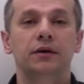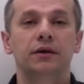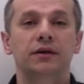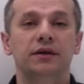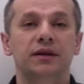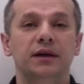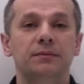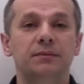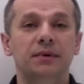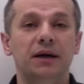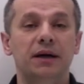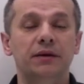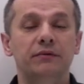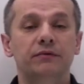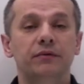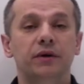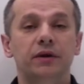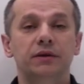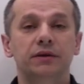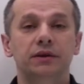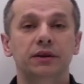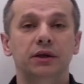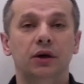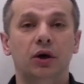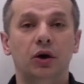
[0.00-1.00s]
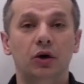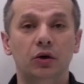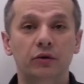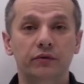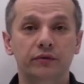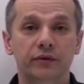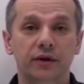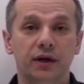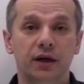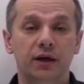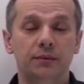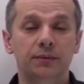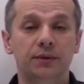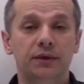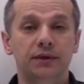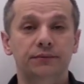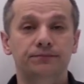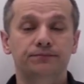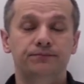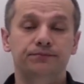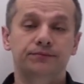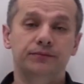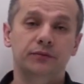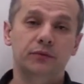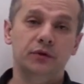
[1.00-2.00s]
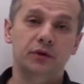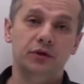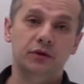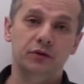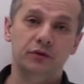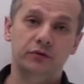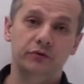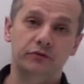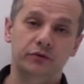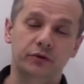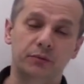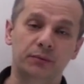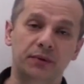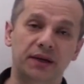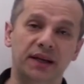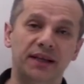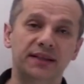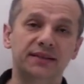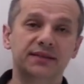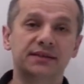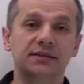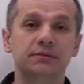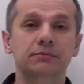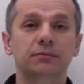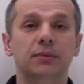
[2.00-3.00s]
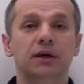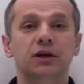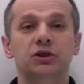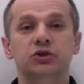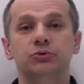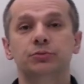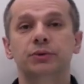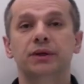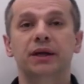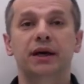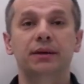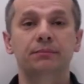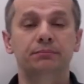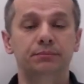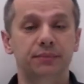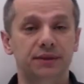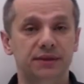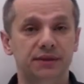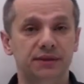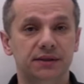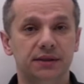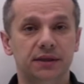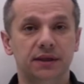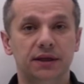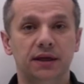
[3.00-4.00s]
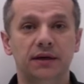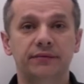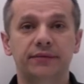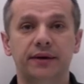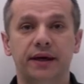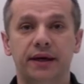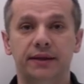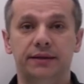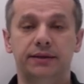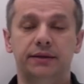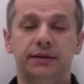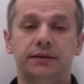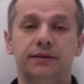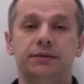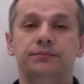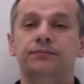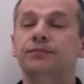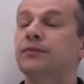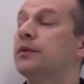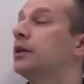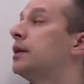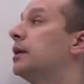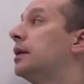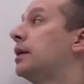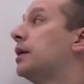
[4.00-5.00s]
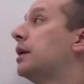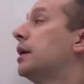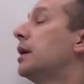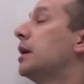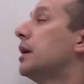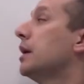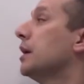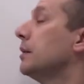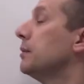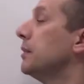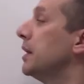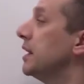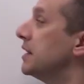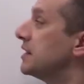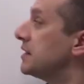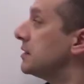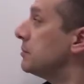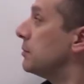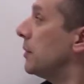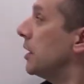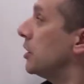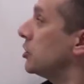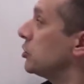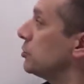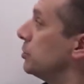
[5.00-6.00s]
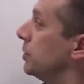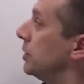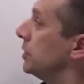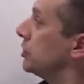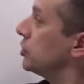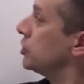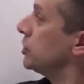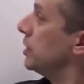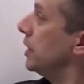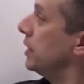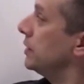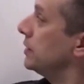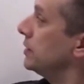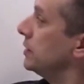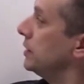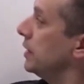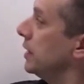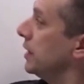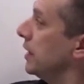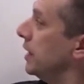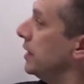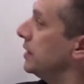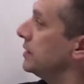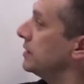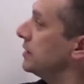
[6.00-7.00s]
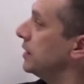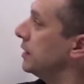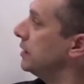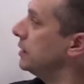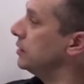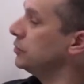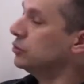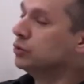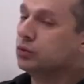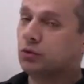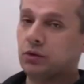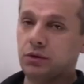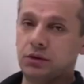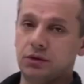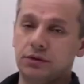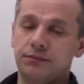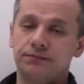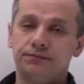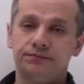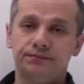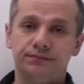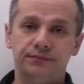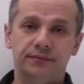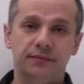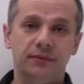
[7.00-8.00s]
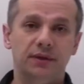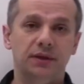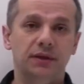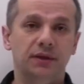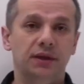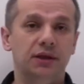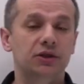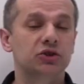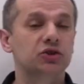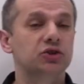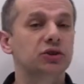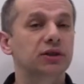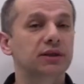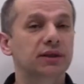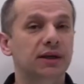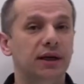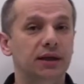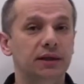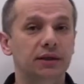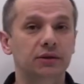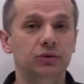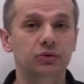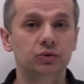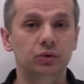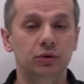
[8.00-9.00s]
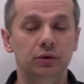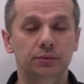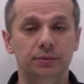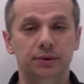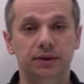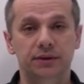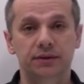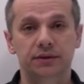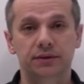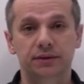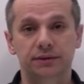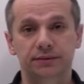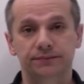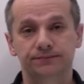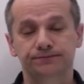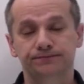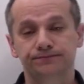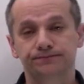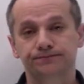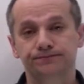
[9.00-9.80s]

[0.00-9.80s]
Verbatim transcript: Ich habe einfach die Aufgabe vom letzten Beispiel ein bisschen erweitert. Im letzten Beispiel stand da rechts eine 0. Jetzt steht keine 0 mehr drin.